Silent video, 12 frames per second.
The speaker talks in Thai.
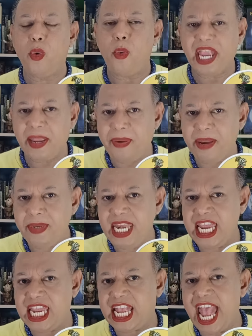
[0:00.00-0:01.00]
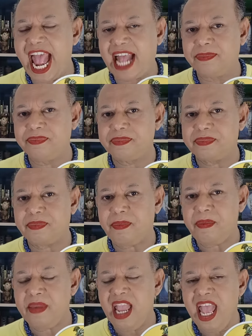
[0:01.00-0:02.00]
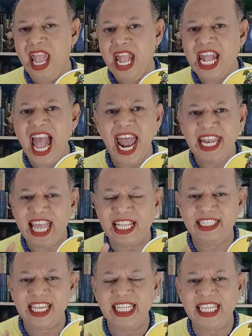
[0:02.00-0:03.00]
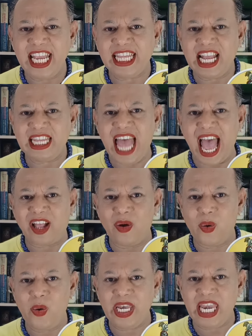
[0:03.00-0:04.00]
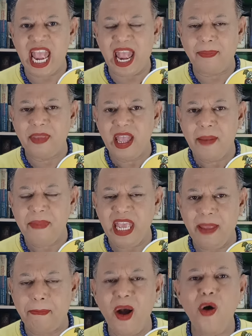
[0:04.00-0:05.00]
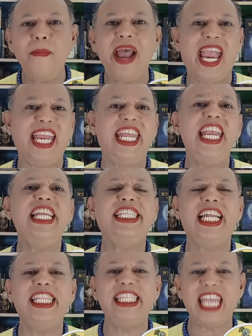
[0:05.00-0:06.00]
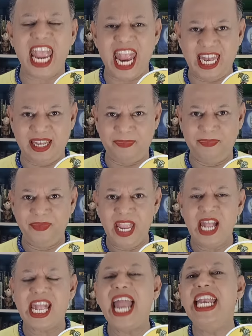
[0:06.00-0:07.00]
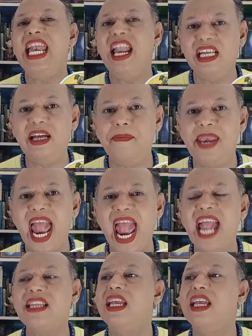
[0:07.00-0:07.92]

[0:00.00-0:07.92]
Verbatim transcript: ไหวพริบดีค่ะ การตัดสินใจต่างๆของคุณเนี่ย มีเป้าหมายที่ชัดเจน กันลืมนะ